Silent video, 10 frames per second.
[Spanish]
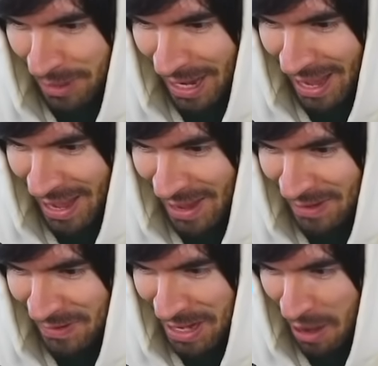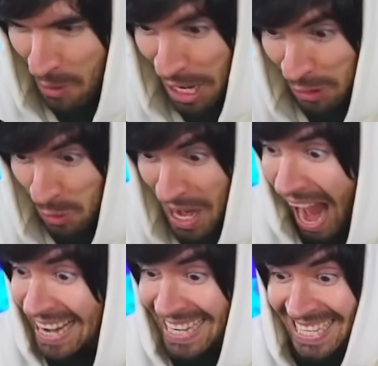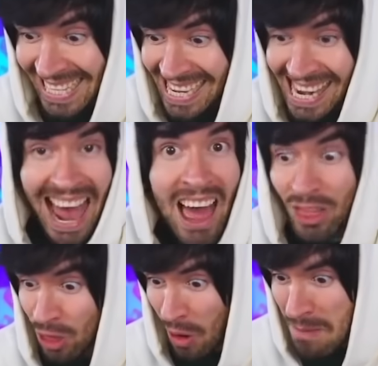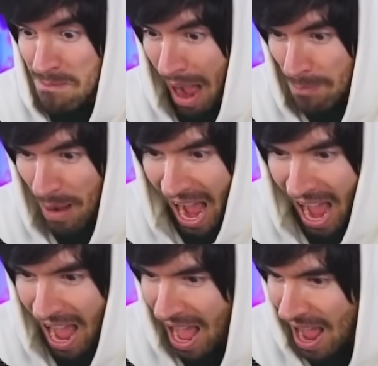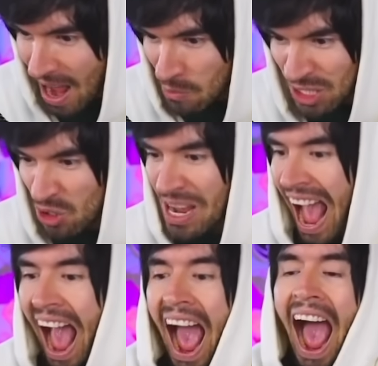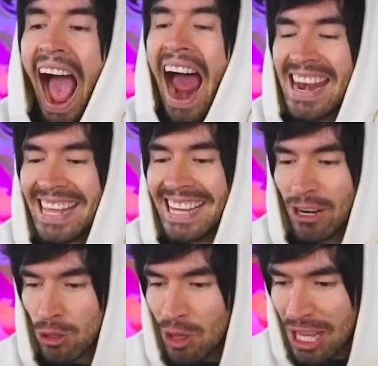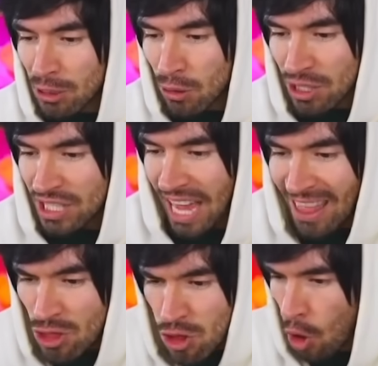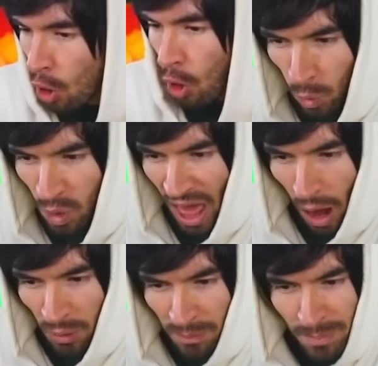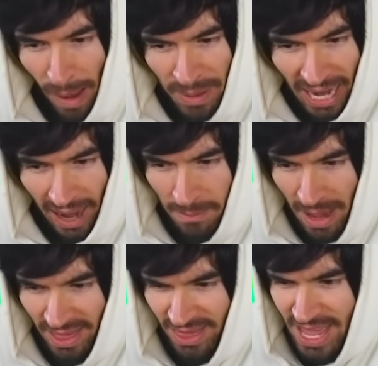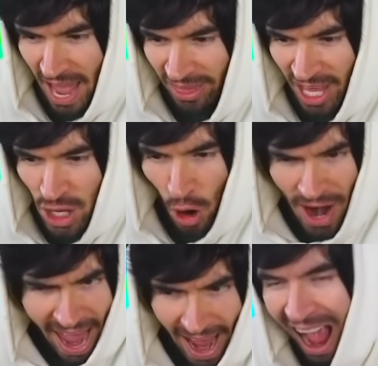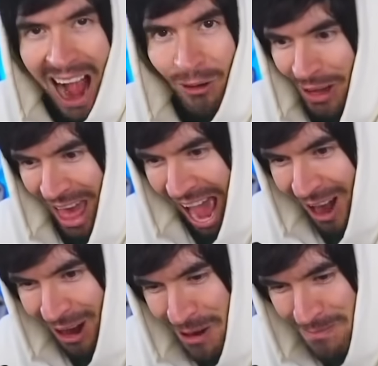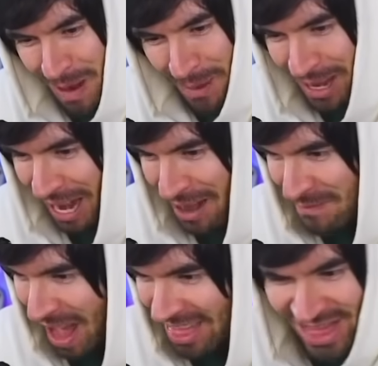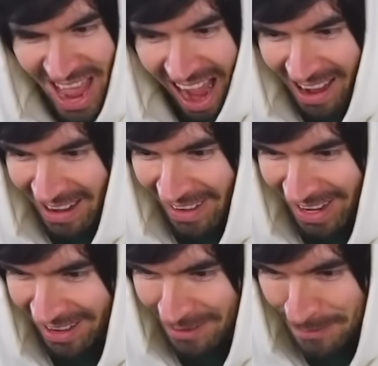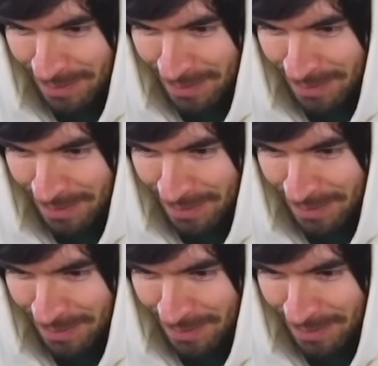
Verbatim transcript: mira. Oye, estoy aniquilando el mapa. Lo estoy lo estoy destrozando. Cuidado con Papi Garmendia, señores. A ah, cuidado, Papi Garmendia. A ver,